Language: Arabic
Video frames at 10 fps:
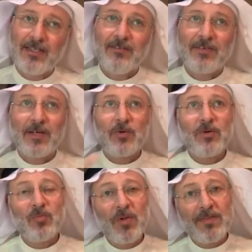فيكون
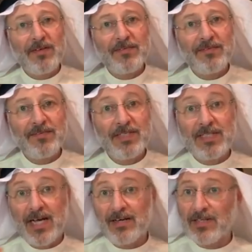موظف
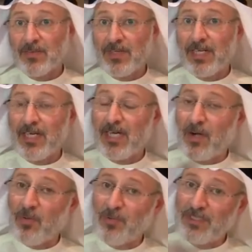يتحرش فيها
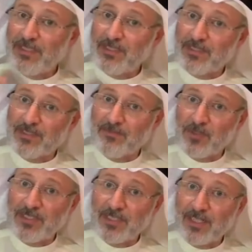او مدير
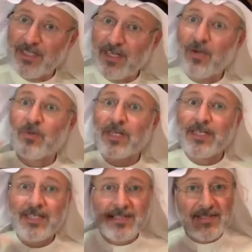مديرها او
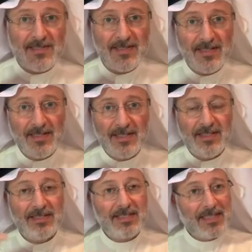رئيس
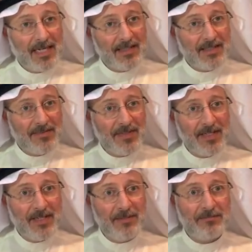يتحرش
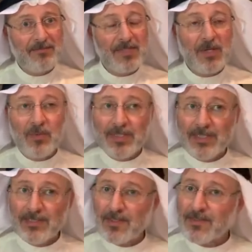فيها وانا
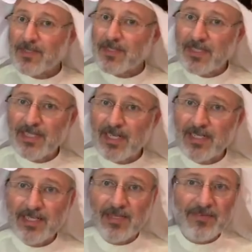عندي قصص كثيره
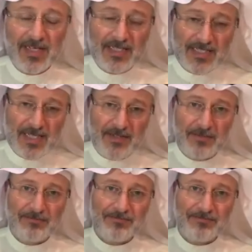حقيقه في هذا الجانب.